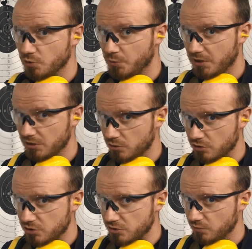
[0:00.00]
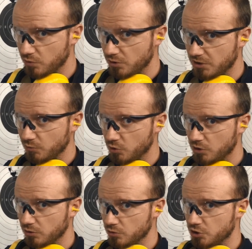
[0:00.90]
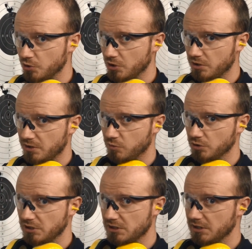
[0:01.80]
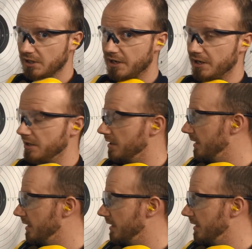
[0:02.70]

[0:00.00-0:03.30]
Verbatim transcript: что парадокс будет намного лучше работать на